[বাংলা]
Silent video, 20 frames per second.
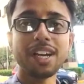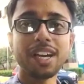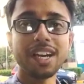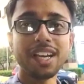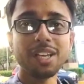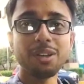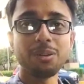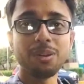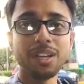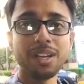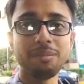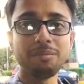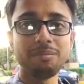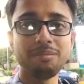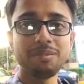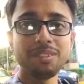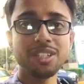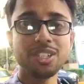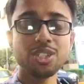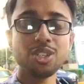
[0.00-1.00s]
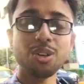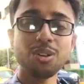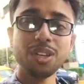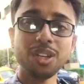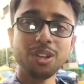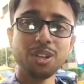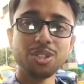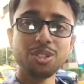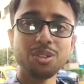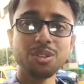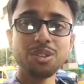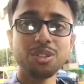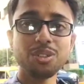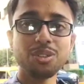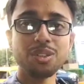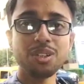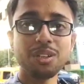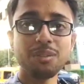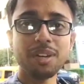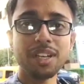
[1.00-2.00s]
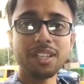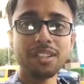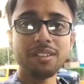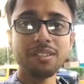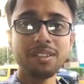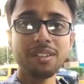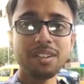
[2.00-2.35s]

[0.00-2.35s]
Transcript: হারাই হলাম সকলকে অসংখ্য ধন্যবাদ